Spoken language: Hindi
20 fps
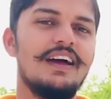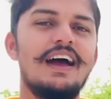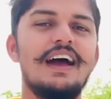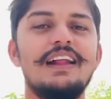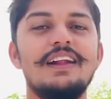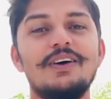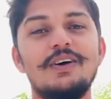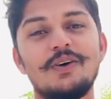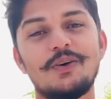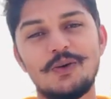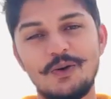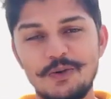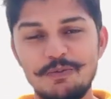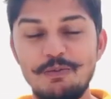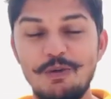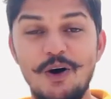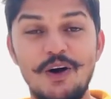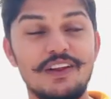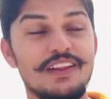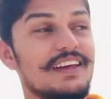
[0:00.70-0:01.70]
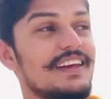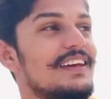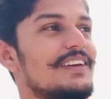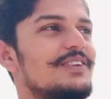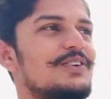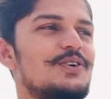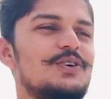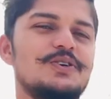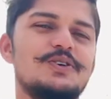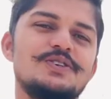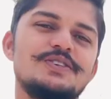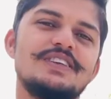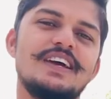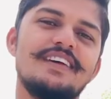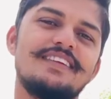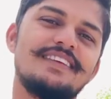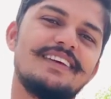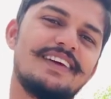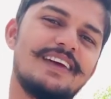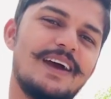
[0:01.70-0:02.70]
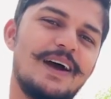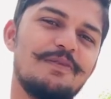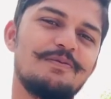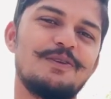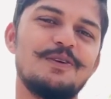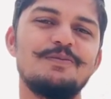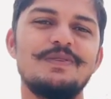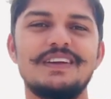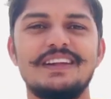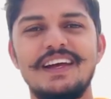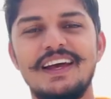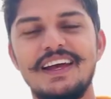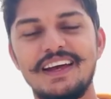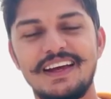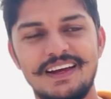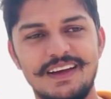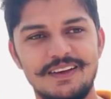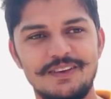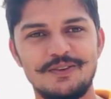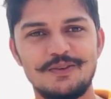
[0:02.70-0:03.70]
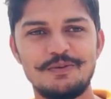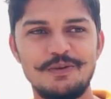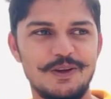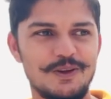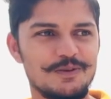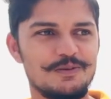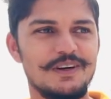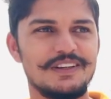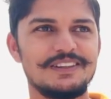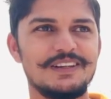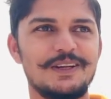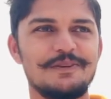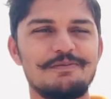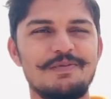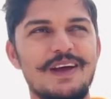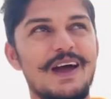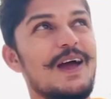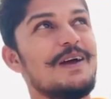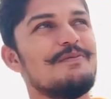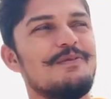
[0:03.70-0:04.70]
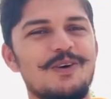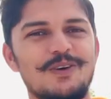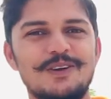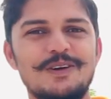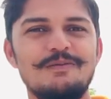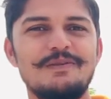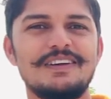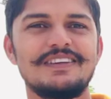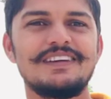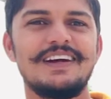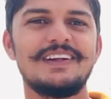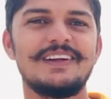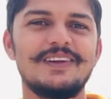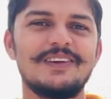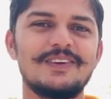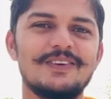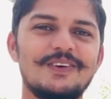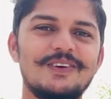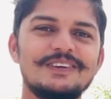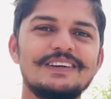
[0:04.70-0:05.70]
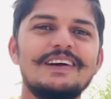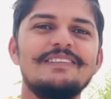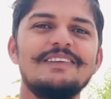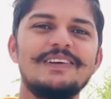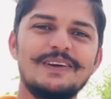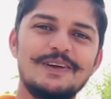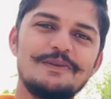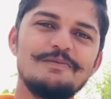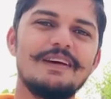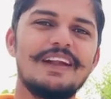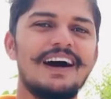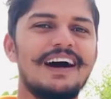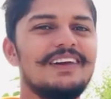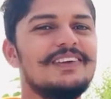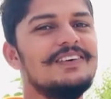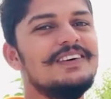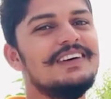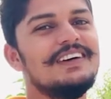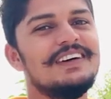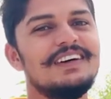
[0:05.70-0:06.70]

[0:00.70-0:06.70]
हेलो गुड मॉर्निंग तो जैसे कि आपको पता है कि सुबह सुबह छत पे आए मौसम अच्छा था तो सोचा वीडियो बना ली